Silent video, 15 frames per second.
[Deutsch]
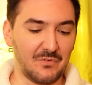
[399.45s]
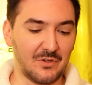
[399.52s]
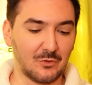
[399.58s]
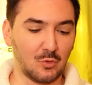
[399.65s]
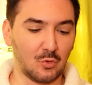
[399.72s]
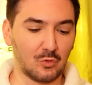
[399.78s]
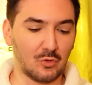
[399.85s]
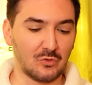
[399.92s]

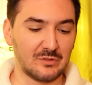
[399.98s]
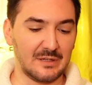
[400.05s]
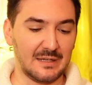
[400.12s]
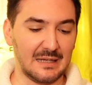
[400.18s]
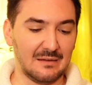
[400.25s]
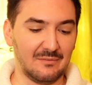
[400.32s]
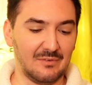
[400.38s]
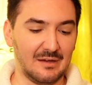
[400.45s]
versucht uns
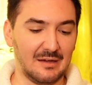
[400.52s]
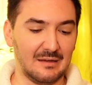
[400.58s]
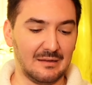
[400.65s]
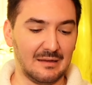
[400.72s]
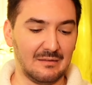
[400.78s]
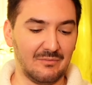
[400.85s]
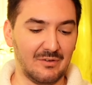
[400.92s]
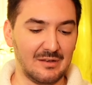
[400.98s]
irgendwie
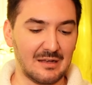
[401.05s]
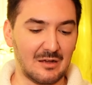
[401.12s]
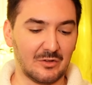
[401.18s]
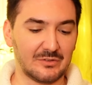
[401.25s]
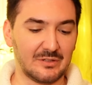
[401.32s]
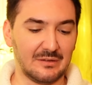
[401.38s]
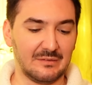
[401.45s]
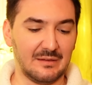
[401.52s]
den Wind
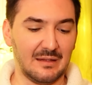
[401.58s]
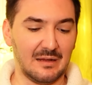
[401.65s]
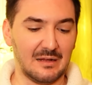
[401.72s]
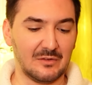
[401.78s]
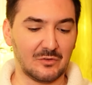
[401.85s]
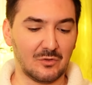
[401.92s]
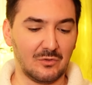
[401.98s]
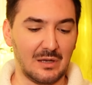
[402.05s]
aus den
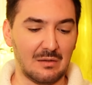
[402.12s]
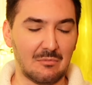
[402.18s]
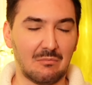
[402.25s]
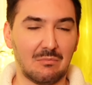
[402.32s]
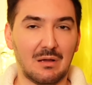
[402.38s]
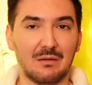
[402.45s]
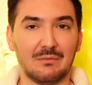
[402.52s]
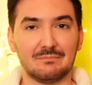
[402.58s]
Segeln zu nehmen,
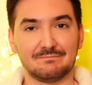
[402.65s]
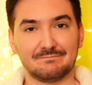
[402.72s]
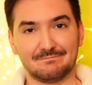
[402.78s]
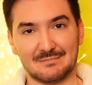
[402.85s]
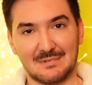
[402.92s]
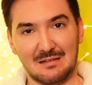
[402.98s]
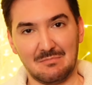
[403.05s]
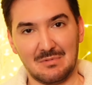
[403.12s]
aber
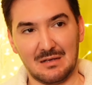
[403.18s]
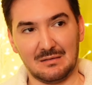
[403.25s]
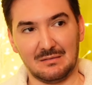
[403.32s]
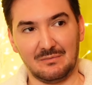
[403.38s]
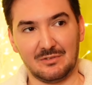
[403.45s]
ich meine,